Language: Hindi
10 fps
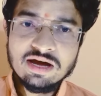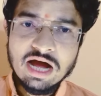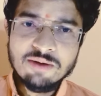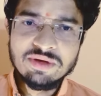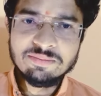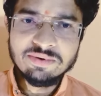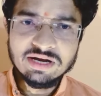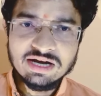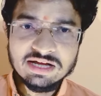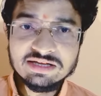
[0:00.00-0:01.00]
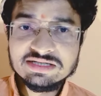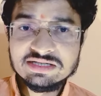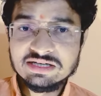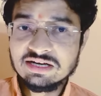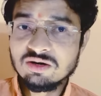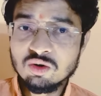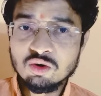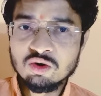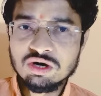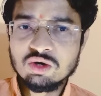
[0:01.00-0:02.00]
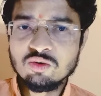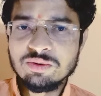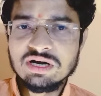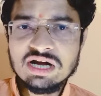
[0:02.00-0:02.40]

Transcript: अब ये फलादेश किन लोगों के ऊपर